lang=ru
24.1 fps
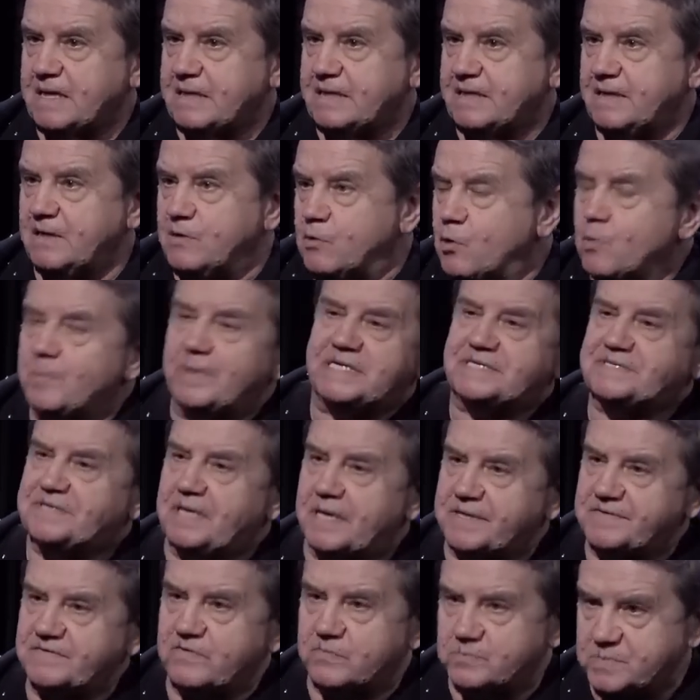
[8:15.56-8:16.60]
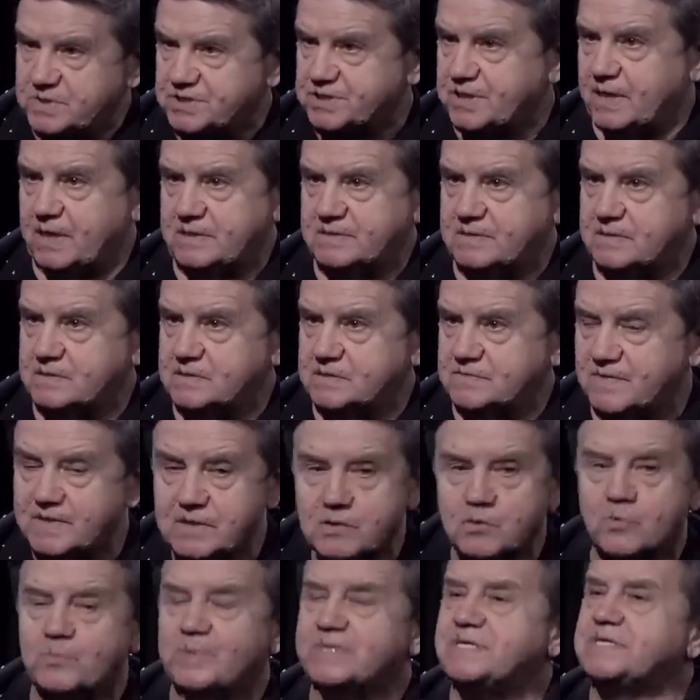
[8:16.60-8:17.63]
Или гуманитарных вмешательств,
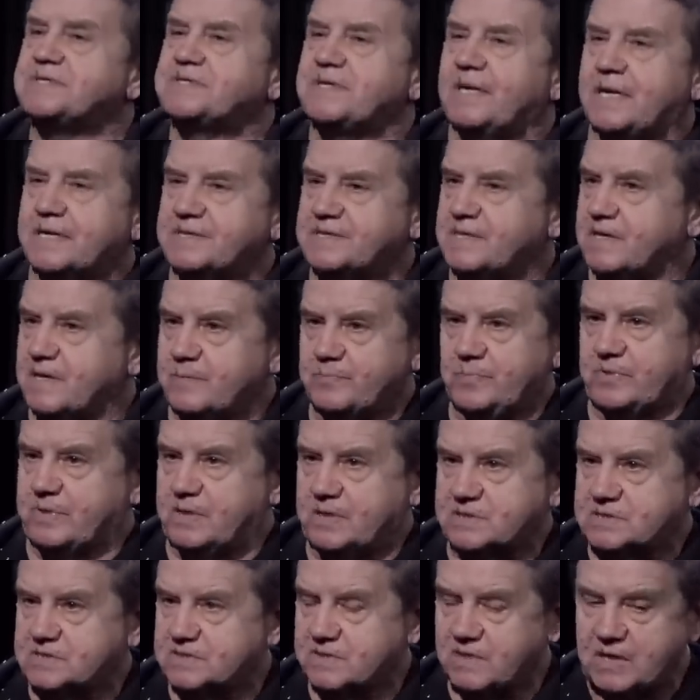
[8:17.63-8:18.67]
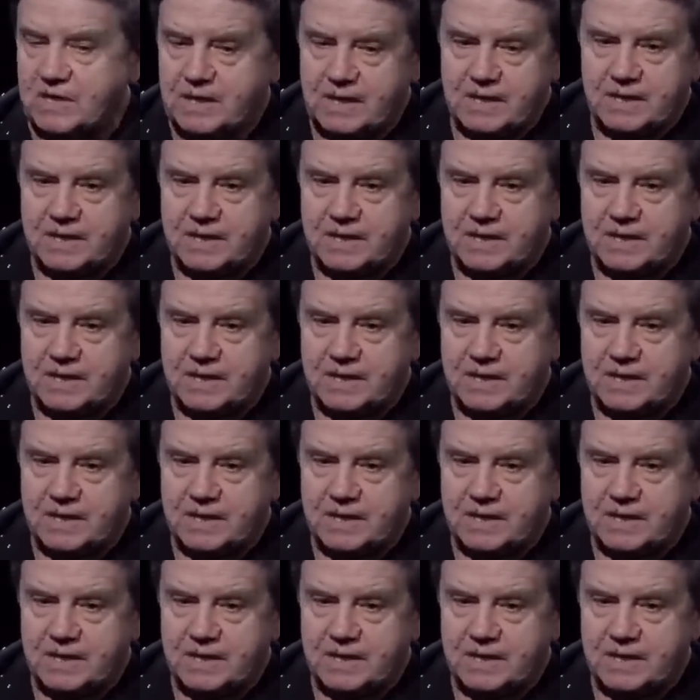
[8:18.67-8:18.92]
или гуманитарных операций,